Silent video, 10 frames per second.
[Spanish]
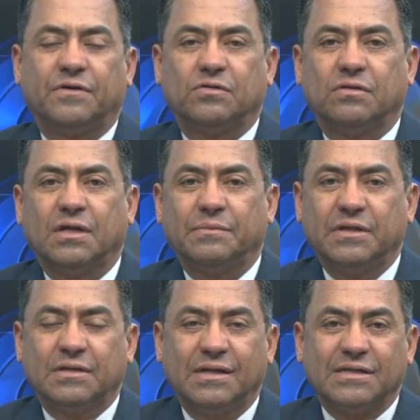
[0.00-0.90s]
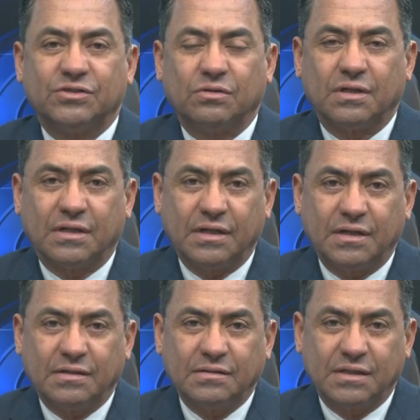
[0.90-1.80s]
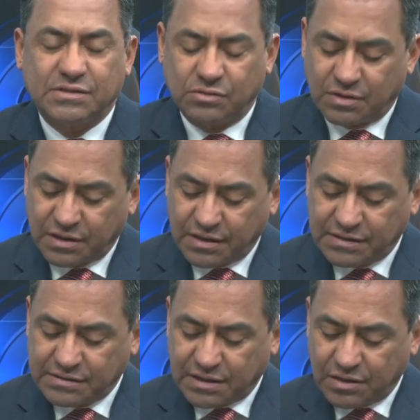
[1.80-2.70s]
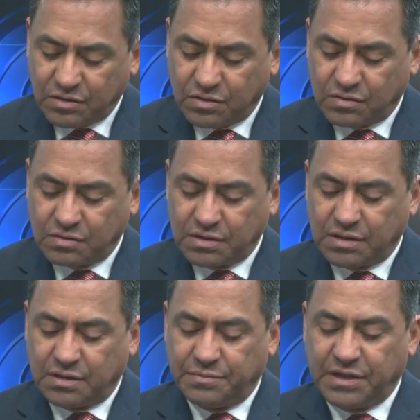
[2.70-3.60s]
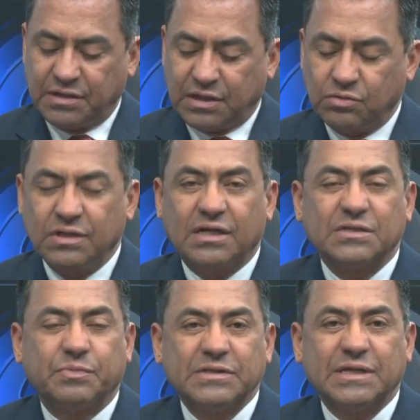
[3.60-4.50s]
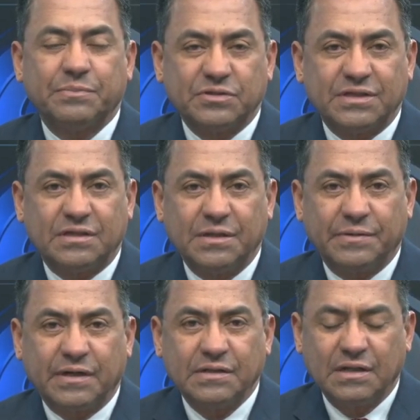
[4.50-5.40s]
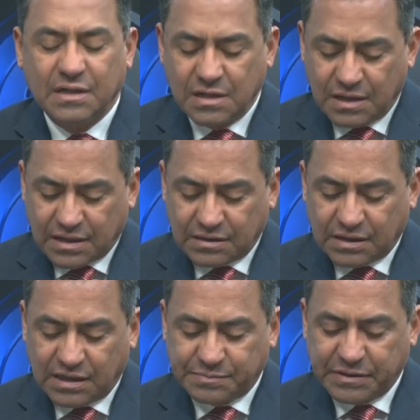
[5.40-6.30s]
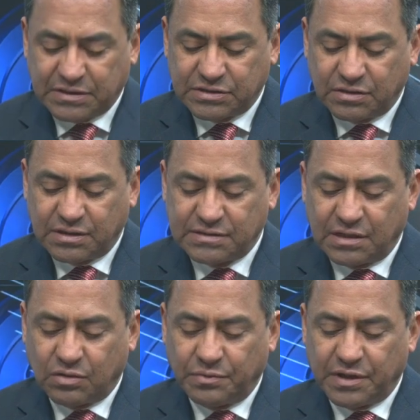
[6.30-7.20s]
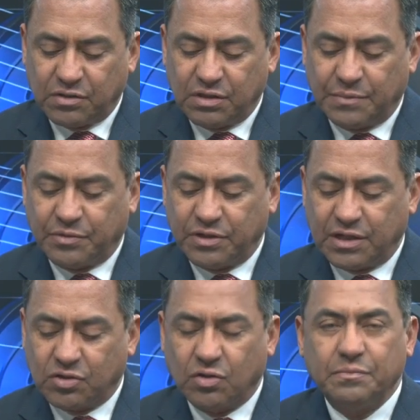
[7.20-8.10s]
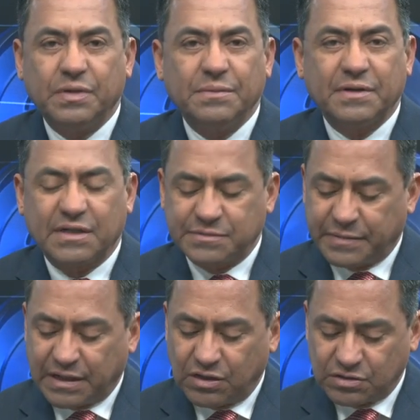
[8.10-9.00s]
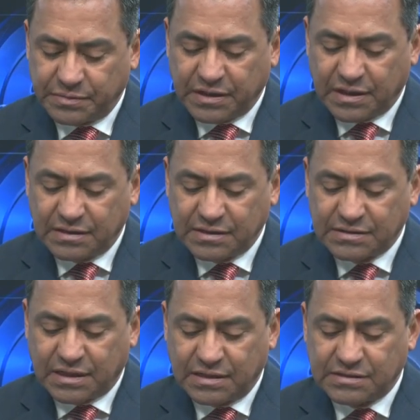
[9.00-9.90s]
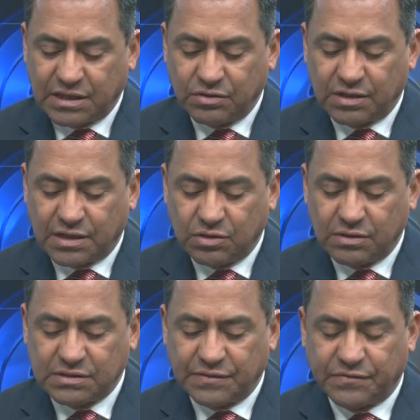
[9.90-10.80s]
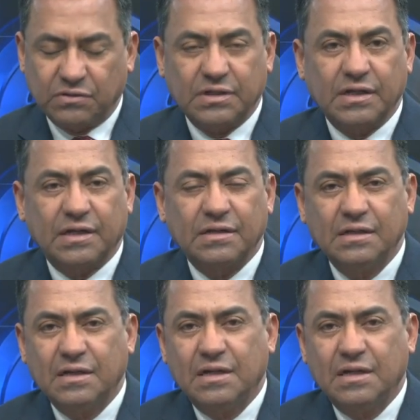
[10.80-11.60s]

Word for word: afortunadamente la ciudadanía, la ciudadanía ha estado eh, brindando una respuesta positiva ante las peticiones del gobierno de apoyar con víveres para los migrantes que han estado llegando a esta frontera.